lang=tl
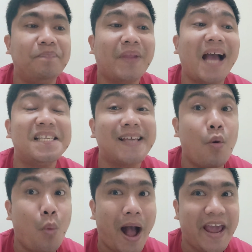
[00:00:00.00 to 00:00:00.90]
As a
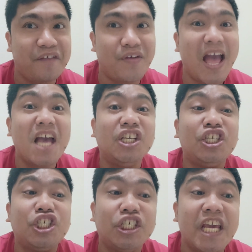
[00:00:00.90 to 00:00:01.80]
wife,
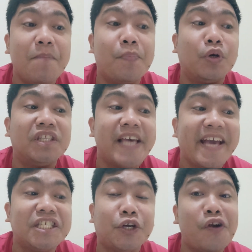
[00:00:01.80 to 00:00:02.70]
she
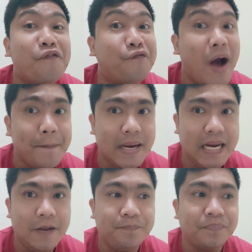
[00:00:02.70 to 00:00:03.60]
protects her
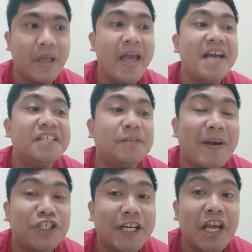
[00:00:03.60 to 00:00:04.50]
family,
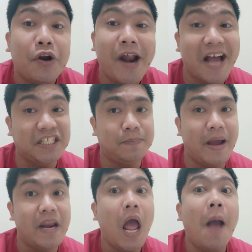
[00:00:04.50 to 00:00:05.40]
especially her
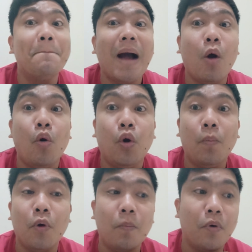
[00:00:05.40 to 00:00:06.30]
husband, Pangulong
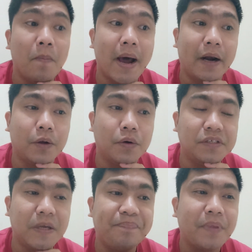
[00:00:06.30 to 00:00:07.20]
Bongbong Marcos.